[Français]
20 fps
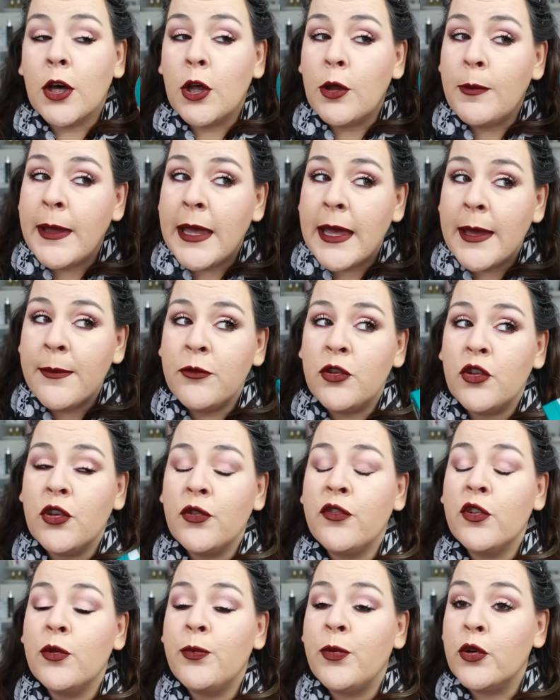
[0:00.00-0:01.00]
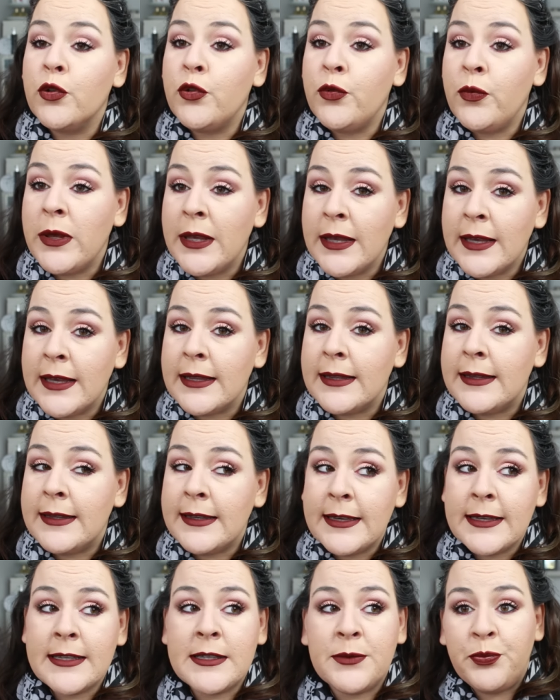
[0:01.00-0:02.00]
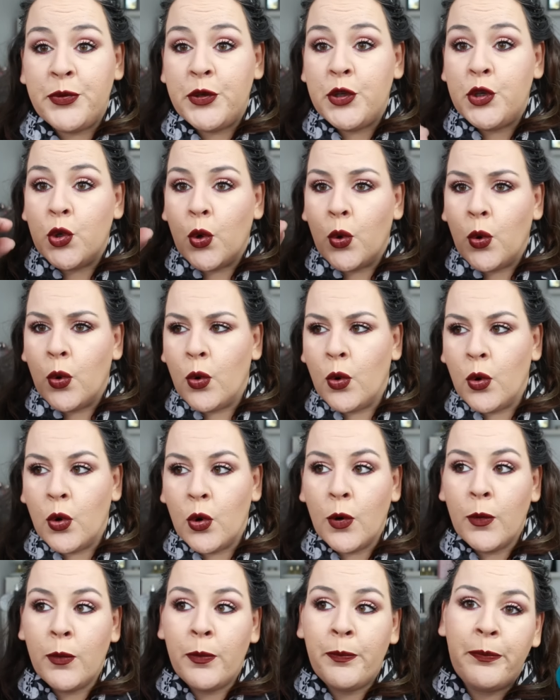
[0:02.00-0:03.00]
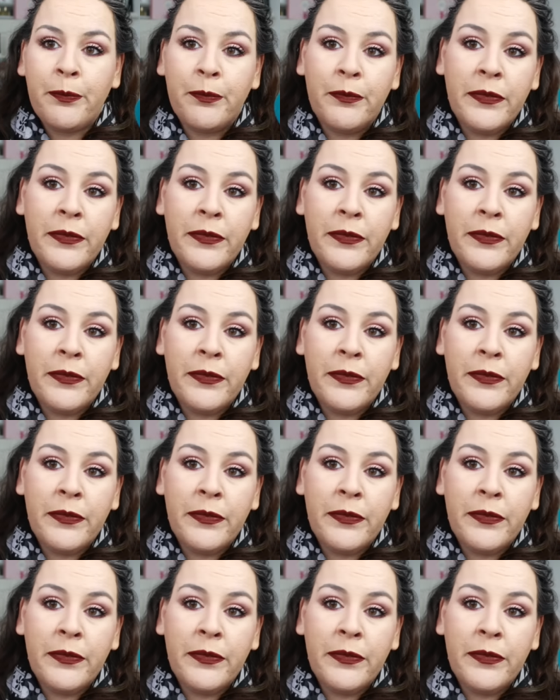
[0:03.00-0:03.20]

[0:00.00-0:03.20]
quand même de vos produits qui disent bio,